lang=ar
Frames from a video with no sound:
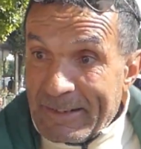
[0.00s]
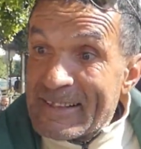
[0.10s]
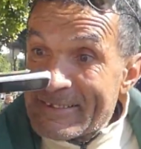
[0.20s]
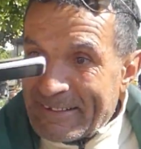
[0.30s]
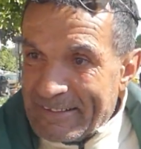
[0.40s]

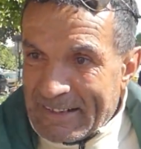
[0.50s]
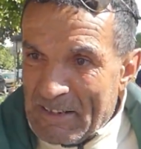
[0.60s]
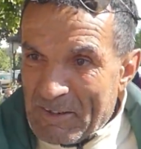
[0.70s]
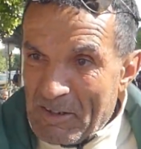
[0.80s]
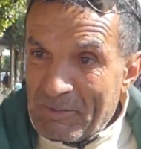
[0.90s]
كزت لك
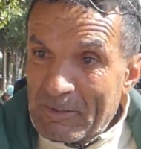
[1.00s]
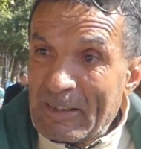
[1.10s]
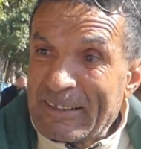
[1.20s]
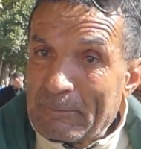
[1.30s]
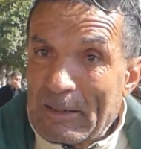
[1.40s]
كيف كيف
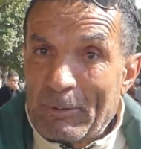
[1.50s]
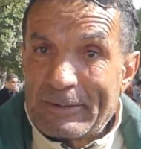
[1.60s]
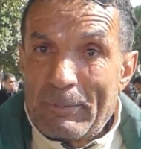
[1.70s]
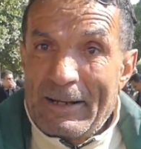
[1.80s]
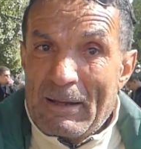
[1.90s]
نطره تاع
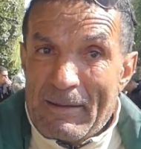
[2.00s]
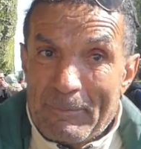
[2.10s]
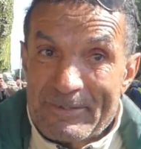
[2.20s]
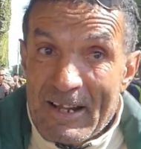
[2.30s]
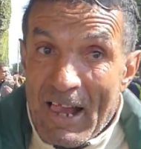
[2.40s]
برطابل عام
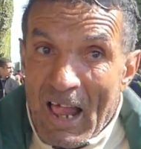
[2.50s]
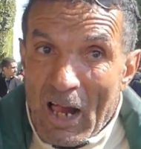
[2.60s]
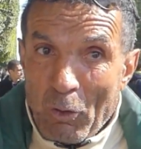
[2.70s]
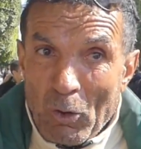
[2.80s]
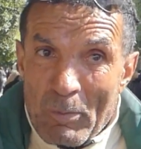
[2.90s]
حبس
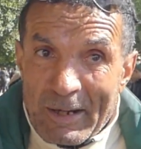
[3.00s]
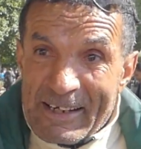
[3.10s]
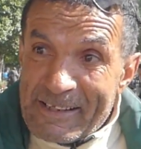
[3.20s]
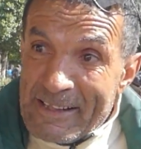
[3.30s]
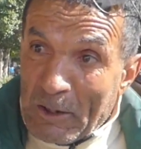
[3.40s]
هذوما
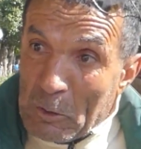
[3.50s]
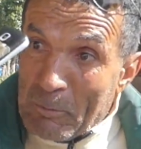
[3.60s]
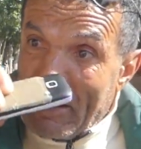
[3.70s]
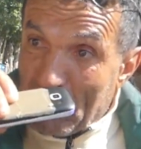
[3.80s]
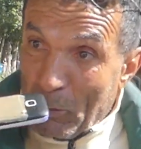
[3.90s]
كي يتنقوا
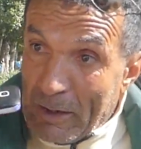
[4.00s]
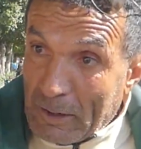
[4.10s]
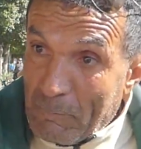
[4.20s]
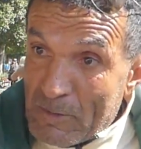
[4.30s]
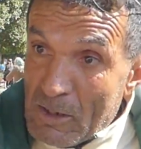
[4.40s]
من الاسواق
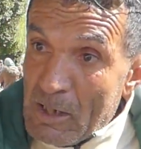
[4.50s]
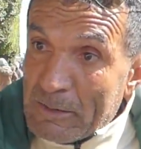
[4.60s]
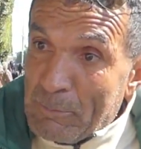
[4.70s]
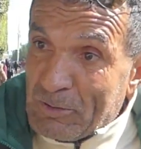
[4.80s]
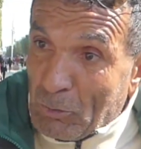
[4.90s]

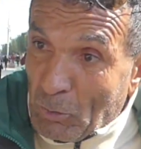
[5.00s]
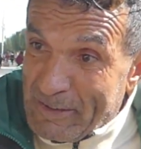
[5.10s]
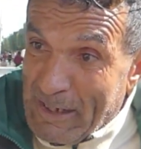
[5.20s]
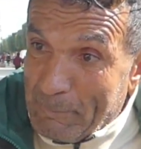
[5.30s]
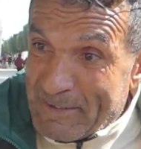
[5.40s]
تمشي لسوق
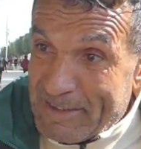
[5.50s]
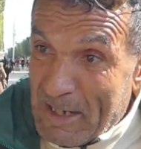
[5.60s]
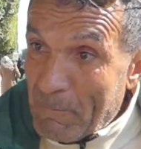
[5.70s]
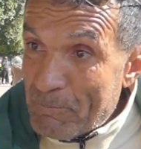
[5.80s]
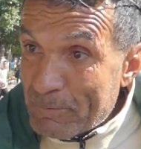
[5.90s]
سيدي عبد
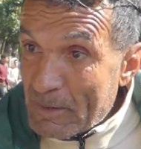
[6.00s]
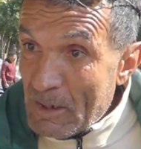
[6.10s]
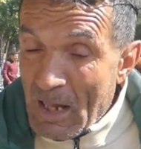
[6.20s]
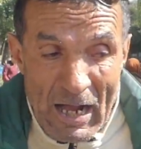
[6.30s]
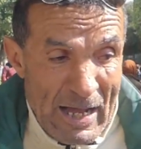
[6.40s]
السلام
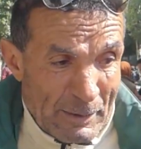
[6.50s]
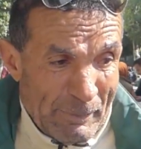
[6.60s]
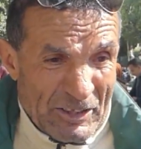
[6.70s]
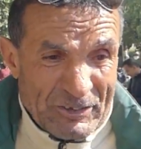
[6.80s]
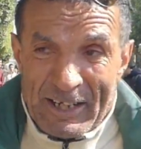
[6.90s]

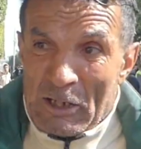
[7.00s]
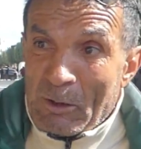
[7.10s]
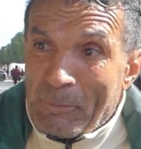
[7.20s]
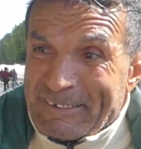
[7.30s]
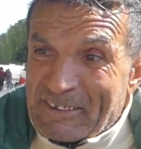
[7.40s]
اربع شهرين
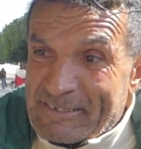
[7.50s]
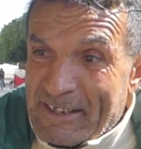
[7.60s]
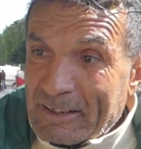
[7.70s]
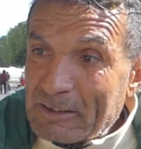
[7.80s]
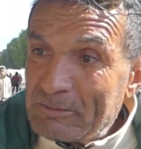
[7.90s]
و14
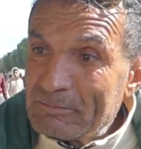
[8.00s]
سارق